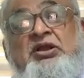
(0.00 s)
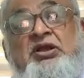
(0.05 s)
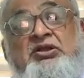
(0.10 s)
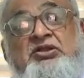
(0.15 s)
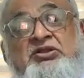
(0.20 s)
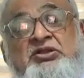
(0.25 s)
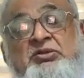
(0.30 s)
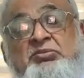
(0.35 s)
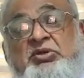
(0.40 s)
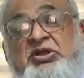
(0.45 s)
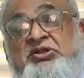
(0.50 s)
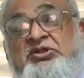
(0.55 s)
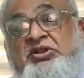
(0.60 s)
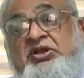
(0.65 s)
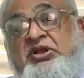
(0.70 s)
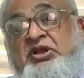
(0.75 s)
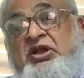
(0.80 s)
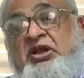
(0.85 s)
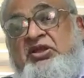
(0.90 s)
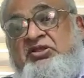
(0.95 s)
के इस्तेमाल
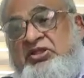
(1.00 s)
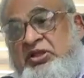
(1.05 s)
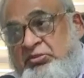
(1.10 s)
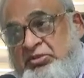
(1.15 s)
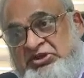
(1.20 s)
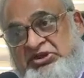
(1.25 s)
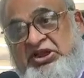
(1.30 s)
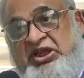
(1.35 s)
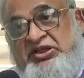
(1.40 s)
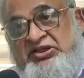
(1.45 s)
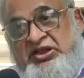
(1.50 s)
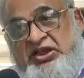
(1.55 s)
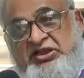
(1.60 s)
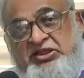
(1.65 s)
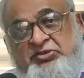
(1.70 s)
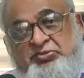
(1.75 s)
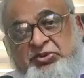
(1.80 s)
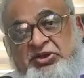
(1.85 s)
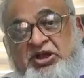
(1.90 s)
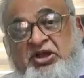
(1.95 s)
से कैसा बचाया
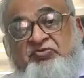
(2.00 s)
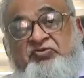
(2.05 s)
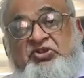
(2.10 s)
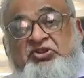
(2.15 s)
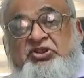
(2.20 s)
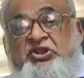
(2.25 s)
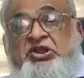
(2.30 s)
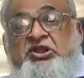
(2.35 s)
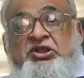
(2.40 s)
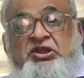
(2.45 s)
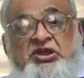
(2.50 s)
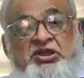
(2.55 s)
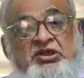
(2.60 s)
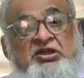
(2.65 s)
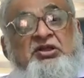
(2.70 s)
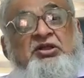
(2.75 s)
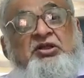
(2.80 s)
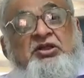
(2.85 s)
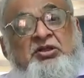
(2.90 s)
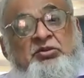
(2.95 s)
जाए इस पर काफ़ी तरीके